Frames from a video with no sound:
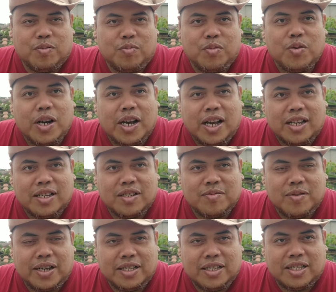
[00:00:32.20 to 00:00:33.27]
bunga
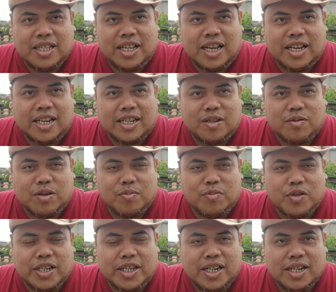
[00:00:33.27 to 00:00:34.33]
sobat nah
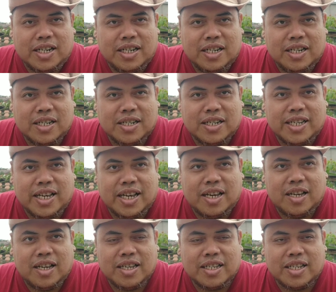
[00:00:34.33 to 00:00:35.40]
kemungkinan
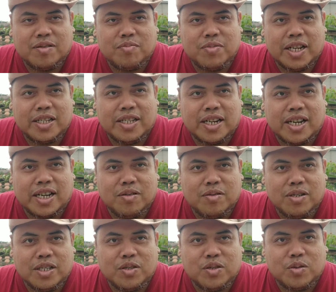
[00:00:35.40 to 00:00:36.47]
dia ingin
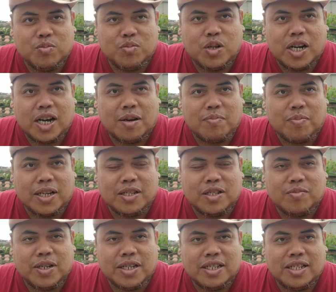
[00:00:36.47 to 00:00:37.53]
menanyakan itu bunga apa
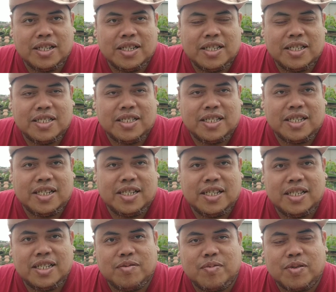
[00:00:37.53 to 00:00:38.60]
sobat
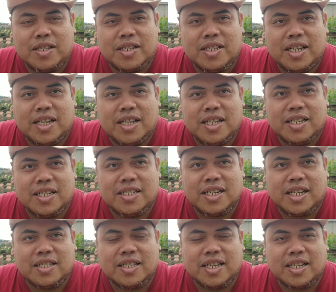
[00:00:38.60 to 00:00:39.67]
jadi sepertinya
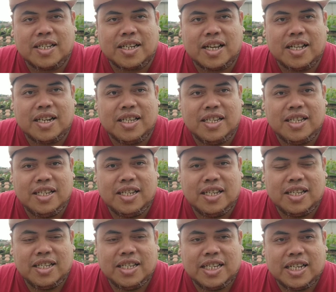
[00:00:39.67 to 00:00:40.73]
cantik sekali
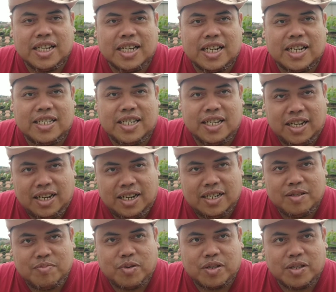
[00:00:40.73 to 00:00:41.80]
kecil
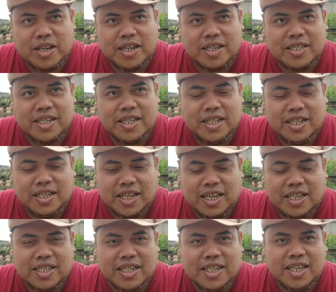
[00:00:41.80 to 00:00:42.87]
di pot yang kecil
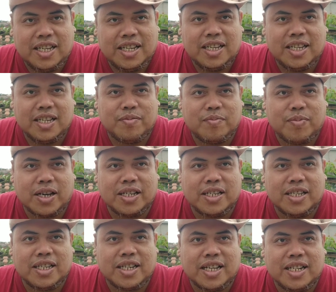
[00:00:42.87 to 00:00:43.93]
nah jadi
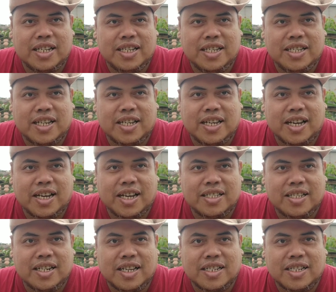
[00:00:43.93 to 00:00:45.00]
pagi kali ini saya akan
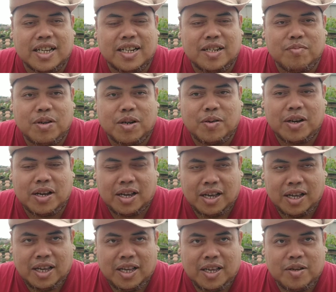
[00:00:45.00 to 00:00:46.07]
jelaskan bahwa
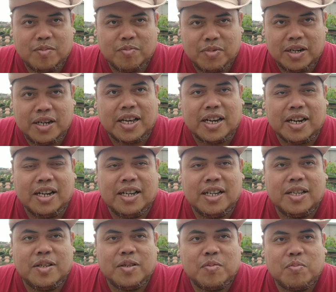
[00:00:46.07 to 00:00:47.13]
benar
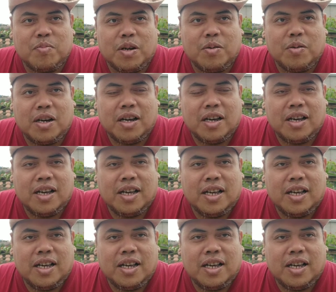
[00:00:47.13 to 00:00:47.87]
bahwa